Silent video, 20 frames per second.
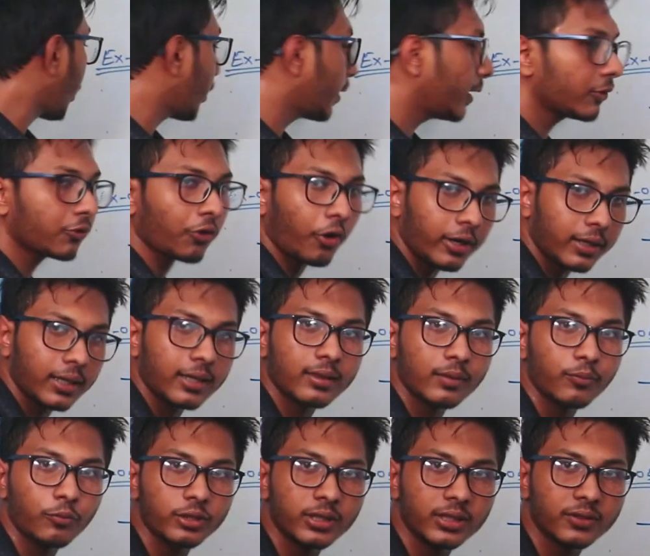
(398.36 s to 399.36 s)
অলরেডি ছয়টা
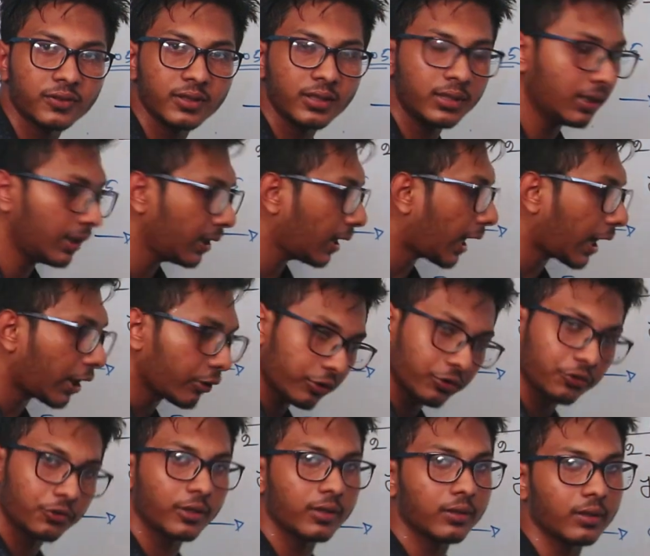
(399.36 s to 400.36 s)
এক্সাম্পল দেখছি আরও
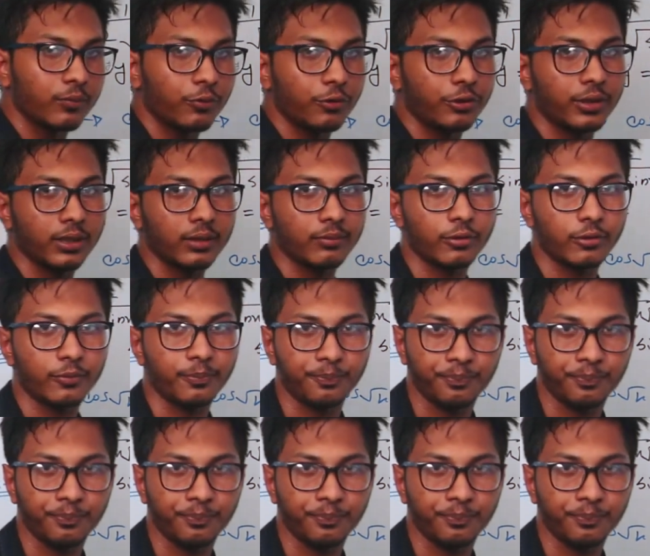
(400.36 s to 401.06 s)
কিছু এক্সাম্পল দেখব